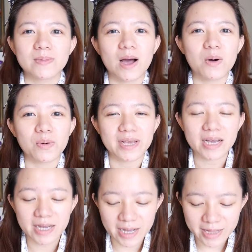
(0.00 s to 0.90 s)
好，我应该
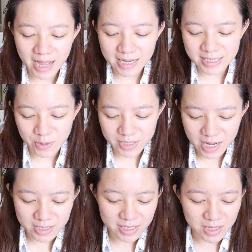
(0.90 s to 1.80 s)
可以跟大家讲我今天
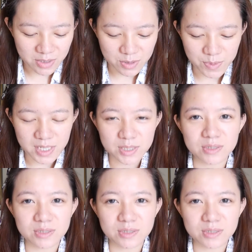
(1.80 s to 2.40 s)
要介绍什么了，